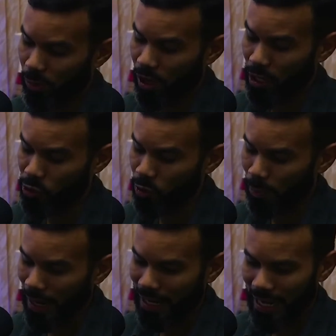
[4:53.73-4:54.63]
mundo. Porra, ajudo
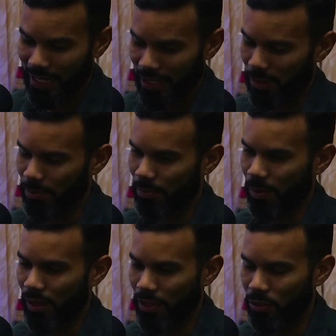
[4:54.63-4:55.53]
pra caramba.
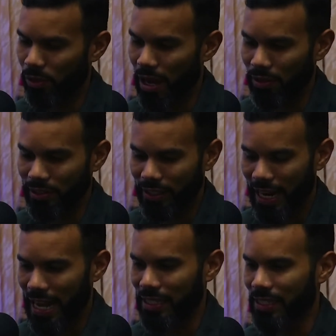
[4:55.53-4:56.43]
Porra, dou aula de
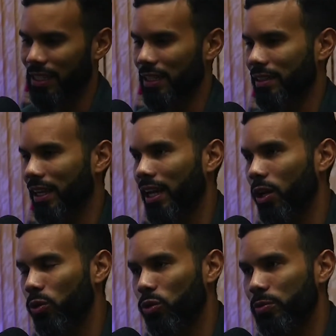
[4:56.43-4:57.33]
graça. Tem
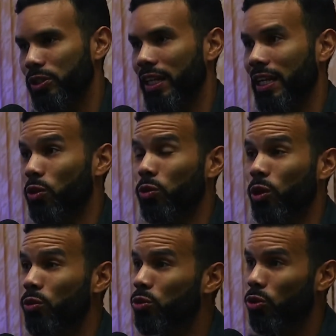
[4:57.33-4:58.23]
canal no YouTube de graça.
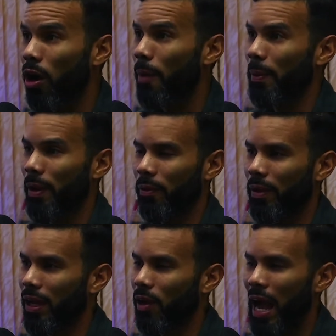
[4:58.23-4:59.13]
Conteúdo top mesmo,
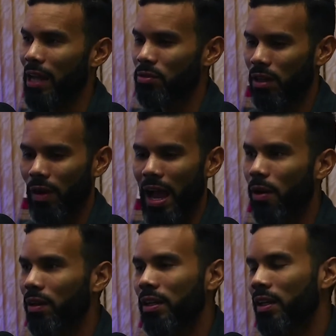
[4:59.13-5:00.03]
né? Raso não. É não,
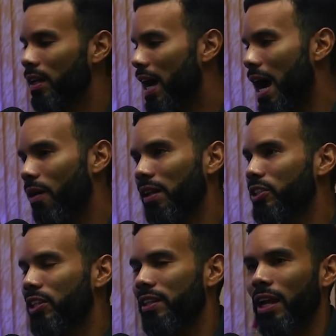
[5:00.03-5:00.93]
aula. Conteúdo é
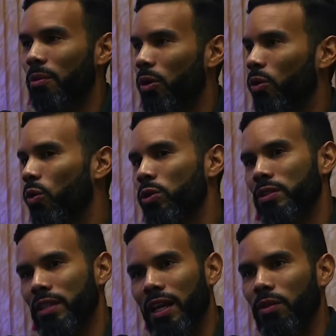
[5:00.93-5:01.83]
aulas ótimo. que tem no meu
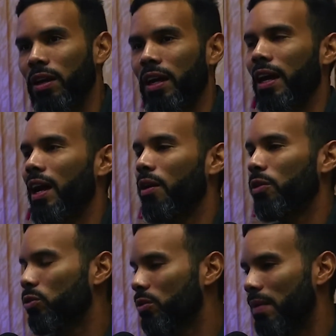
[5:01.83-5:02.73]
curso, porra. tem lá no
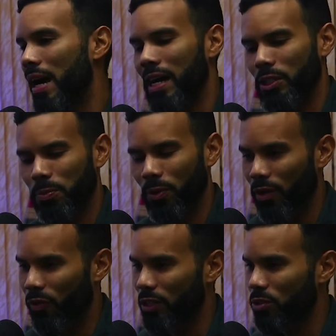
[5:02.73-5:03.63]
canal e tudo mais.
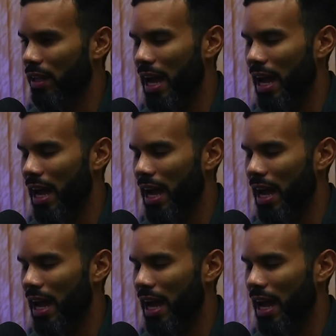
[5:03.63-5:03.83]
Porra, faço